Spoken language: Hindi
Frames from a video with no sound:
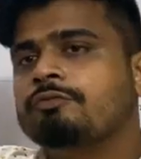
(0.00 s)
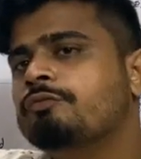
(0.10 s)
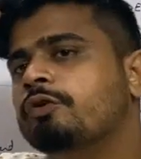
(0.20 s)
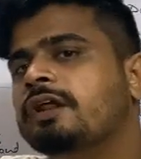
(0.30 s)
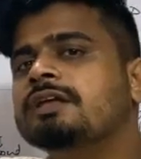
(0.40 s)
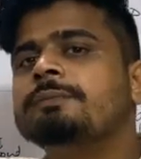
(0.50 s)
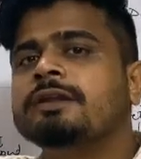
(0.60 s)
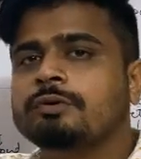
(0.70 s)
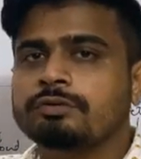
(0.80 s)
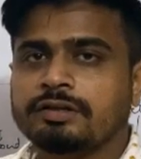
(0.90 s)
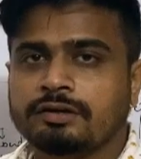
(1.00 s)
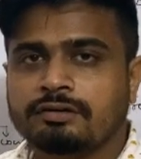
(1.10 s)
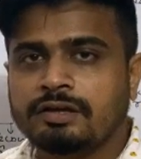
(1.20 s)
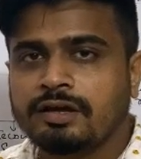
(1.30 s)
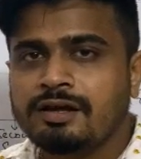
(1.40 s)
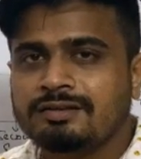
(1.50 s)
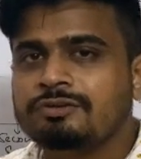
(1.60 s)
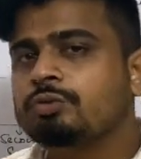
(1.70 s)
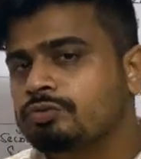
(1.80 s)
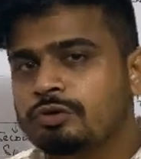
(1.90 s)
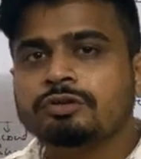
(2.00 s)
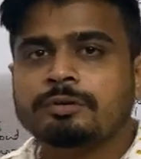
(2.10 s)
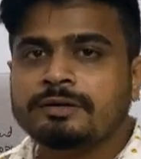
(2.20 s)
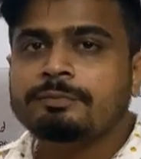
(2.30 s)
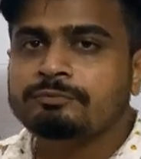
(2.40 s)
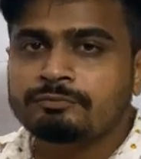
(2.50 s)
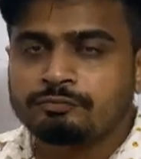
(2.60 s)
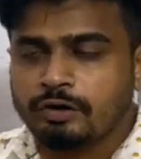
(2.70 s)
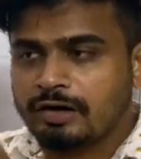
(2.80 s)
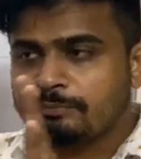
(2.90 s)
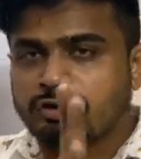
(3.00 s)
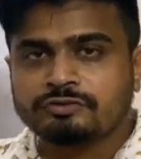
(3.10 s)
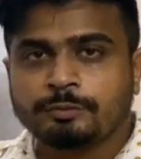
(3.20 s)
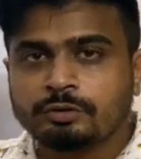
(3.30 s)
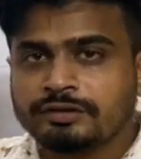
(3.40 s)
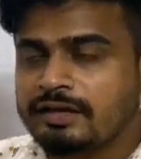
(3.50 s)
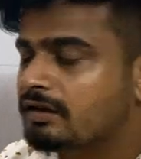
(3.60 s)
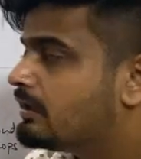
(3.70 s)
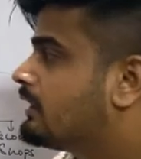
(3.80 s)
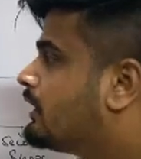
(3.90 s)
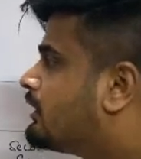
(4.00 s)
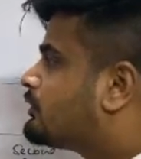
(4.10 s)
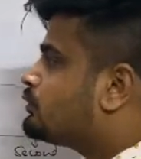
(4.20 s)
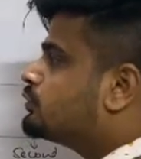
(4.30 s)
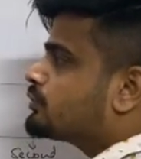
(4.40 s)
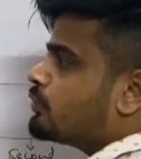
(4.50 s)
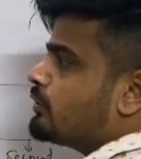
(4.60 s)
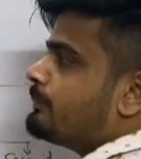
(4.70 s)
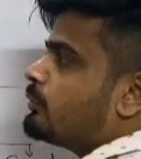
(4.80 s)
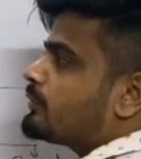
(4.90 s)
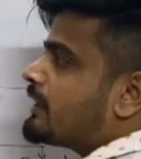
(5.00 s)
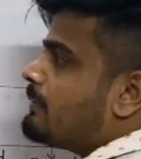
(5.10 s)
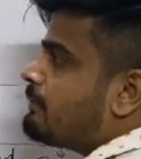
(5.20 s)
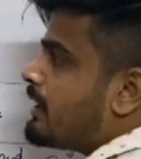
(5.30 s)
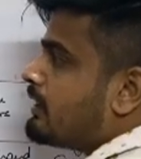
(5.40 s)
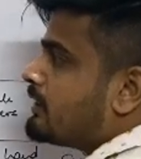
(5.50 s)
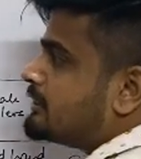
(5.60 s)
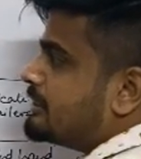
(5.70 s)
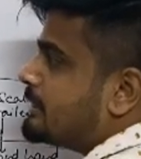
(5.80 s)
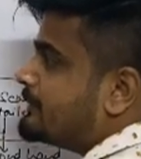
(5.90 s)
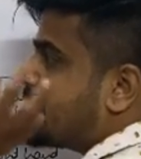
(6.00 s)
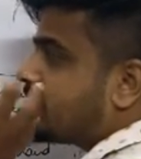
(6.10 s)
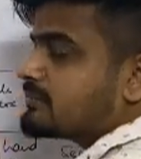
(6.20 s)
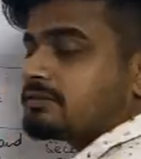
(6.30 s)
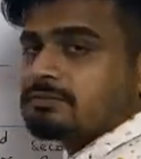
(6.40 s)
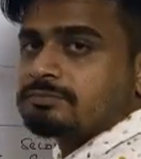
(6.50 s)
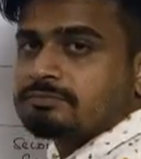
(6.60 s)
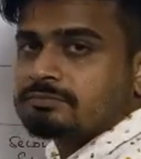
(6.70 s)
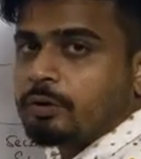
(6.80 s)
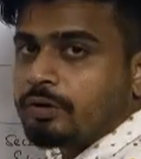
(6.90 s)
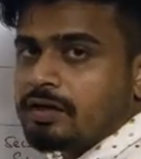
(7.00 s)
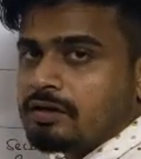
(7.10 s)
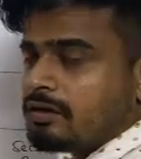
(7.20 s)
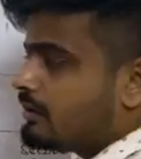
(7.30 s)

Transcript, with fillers: वो वुडन की बनी होती है ठीक है ना उसी को तभी हम वुडन बॉक्स बोलते हैं तो उसको हम बोलते हैं चीप जैक्स ओके